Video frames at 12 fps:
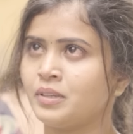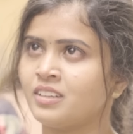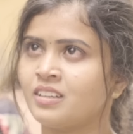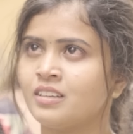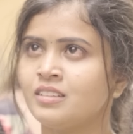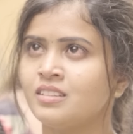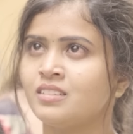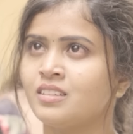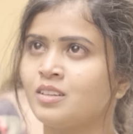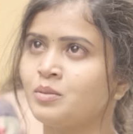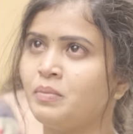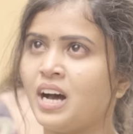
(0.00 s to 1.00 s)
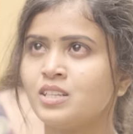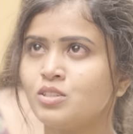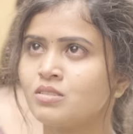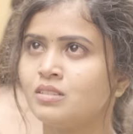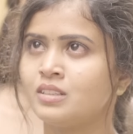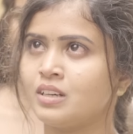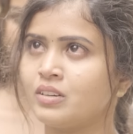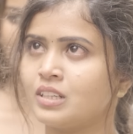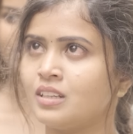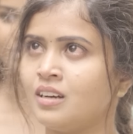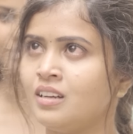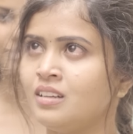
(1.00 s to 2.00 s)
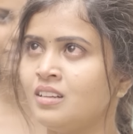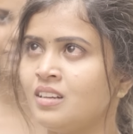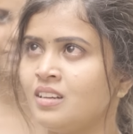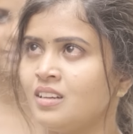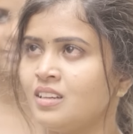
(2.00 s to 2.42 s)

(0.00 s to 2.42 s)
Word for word: ప్రణయ్ నన్ను బాగా చూసుకుంటావు కదా